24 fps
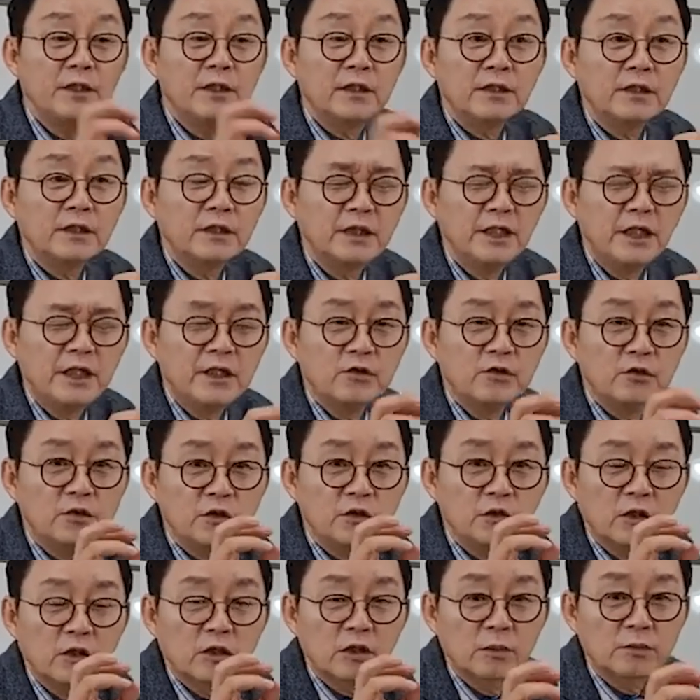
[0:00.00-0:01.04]
있는
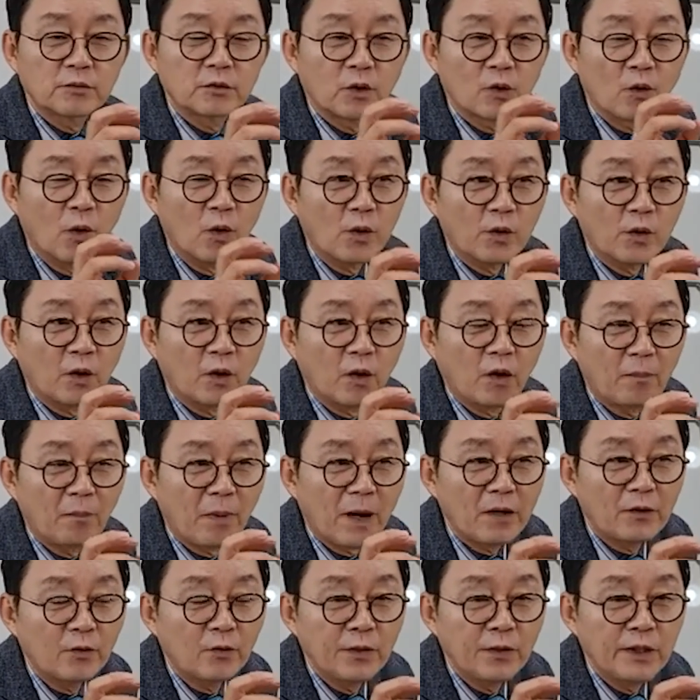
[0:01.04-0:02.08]
이준석으로부터 공격을
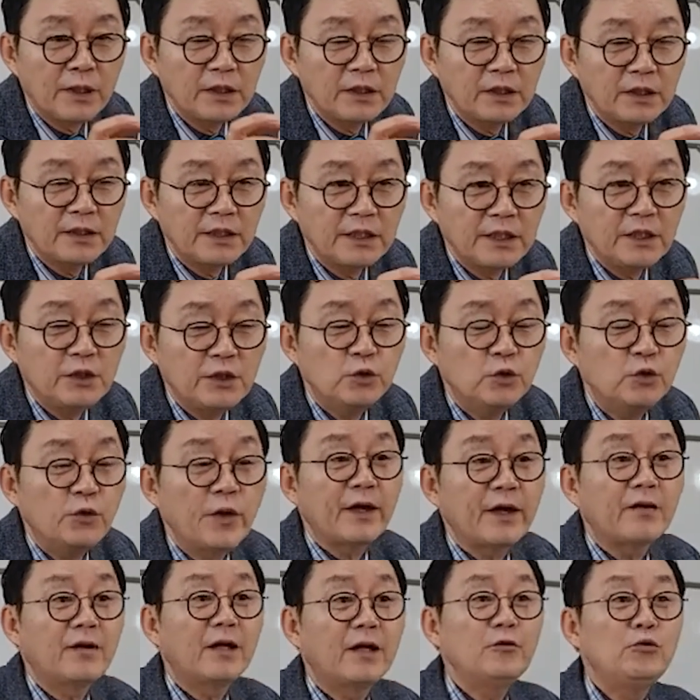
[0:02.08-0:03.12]
받고 있는 이
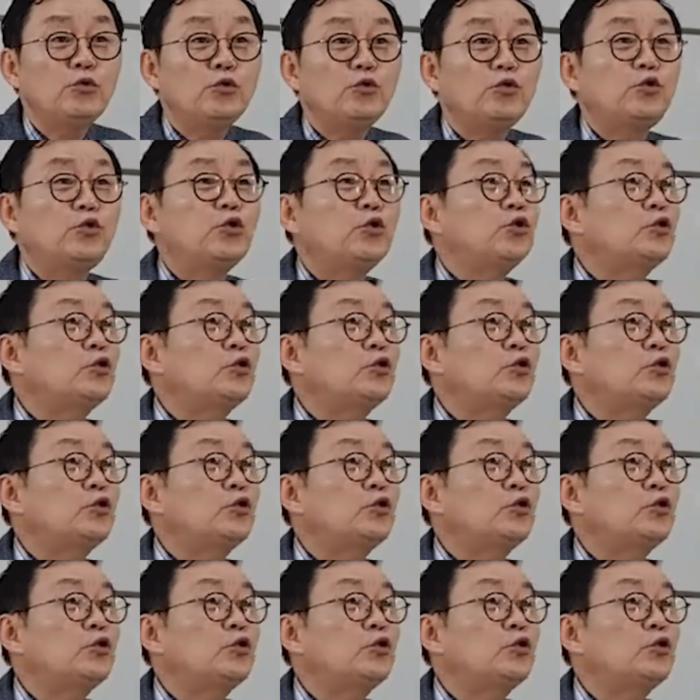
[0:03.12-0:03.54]
윤핵관